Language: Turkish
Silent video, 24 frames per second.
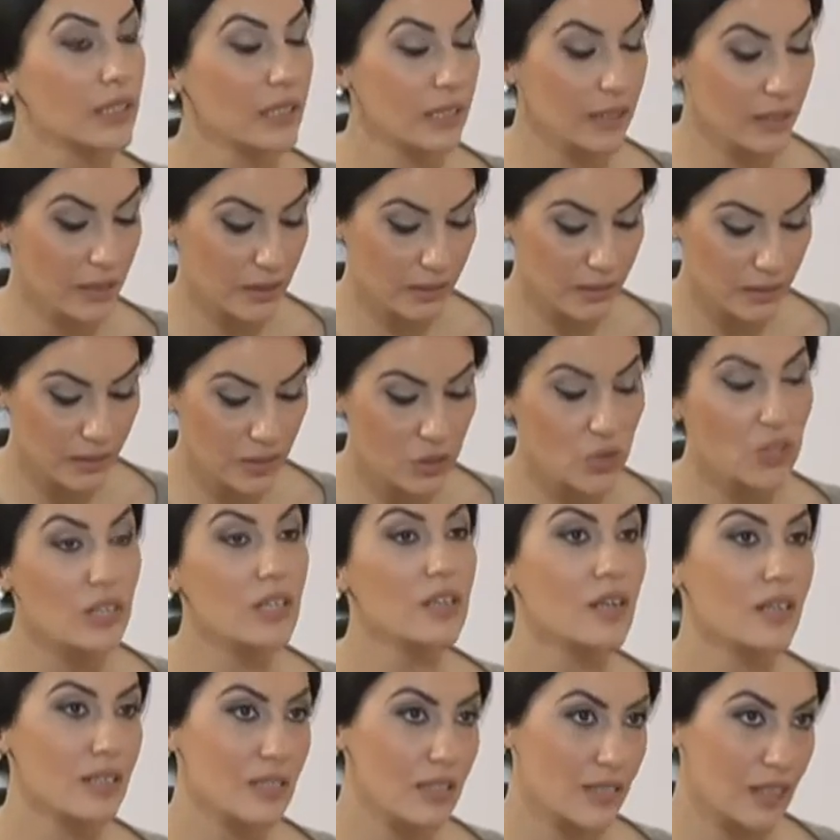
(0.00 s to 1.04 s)
da 2 adet şehir
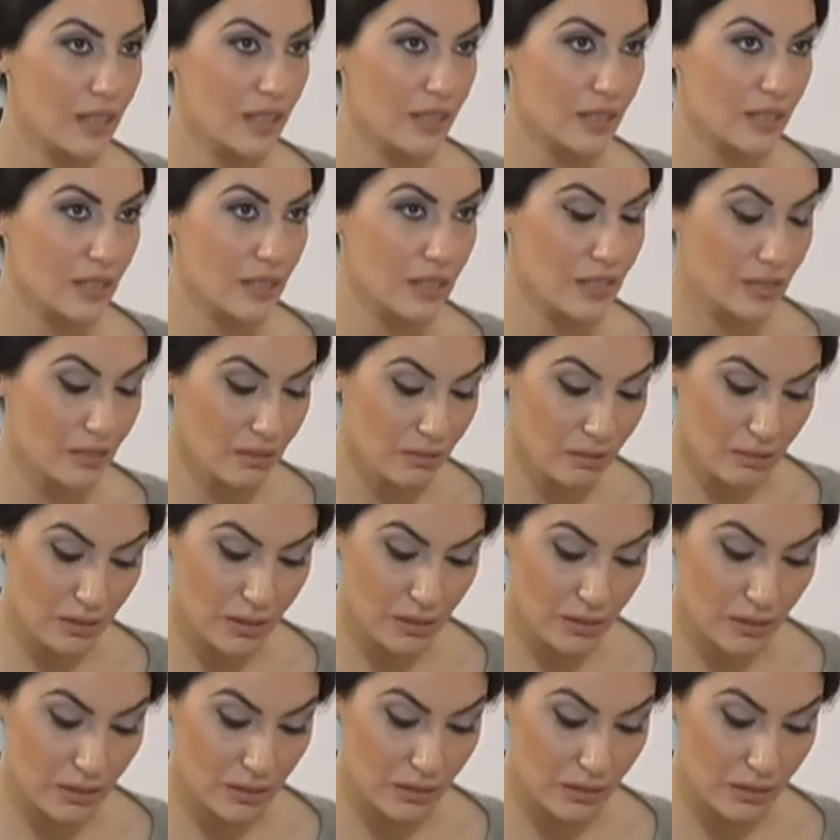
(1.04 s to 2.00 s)
hastanesi e,